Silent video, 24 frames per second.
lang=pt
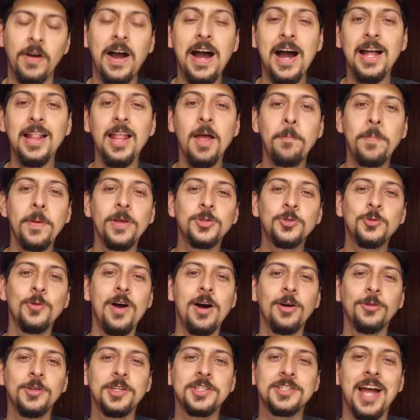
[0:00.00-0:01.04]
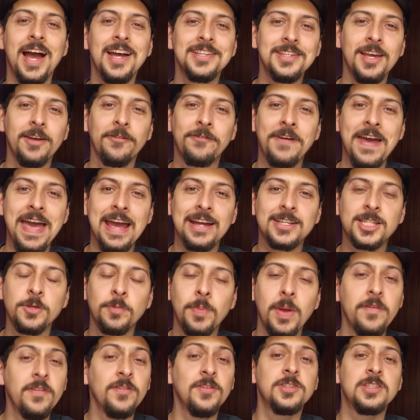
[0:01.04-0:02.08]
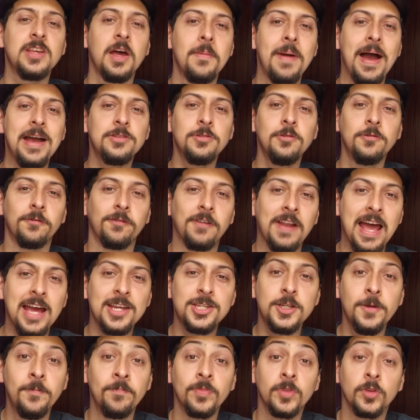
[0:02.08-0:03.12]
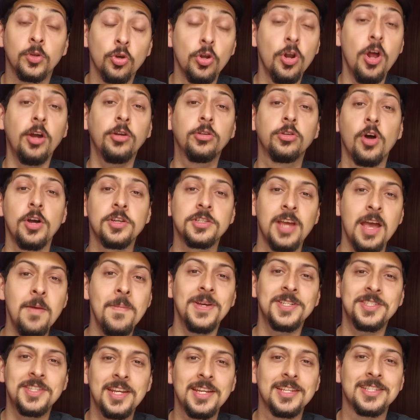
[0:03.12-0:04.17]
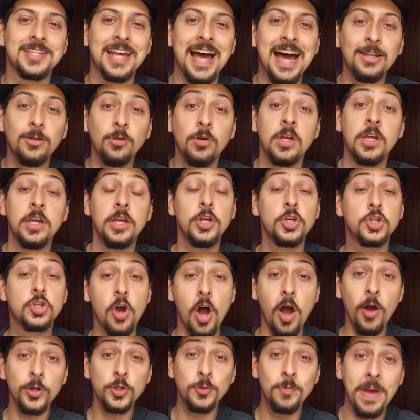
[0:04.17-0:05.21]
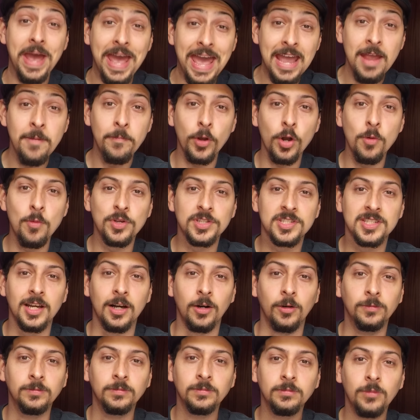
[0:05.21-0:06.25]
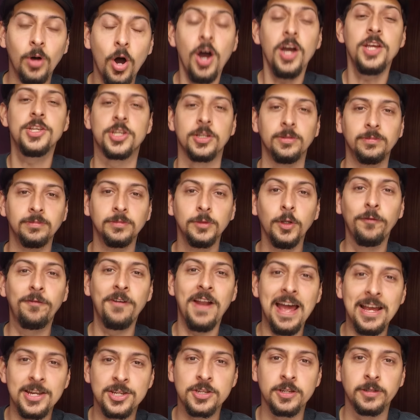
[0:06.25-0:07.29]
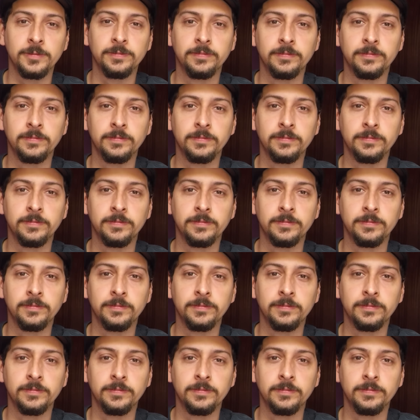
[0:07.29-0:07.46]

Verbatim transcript: Fala pessoal do Snice Effect, bem-vindos a mais um Flash Turok 2 remasterizado e jogos BR em promoção. Hoje, no Flash.